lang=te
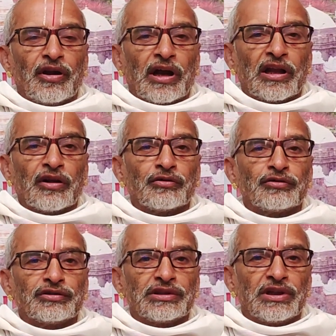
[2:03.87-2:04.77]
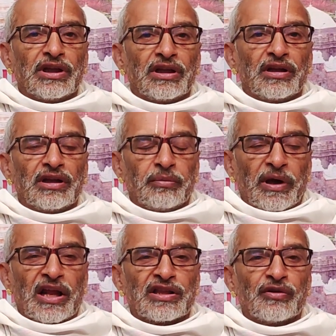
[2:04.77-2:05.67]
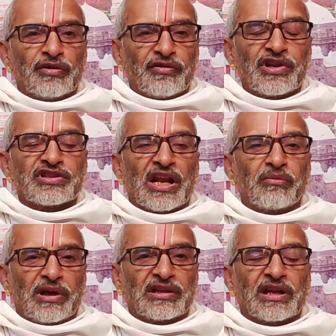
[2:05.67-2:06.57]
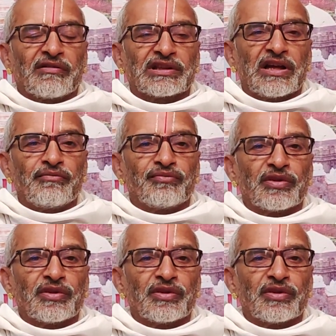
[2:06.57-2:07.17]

ఏడు గంటలకు దీపారాధనం దివిటి సలాం అయిన తర్వాత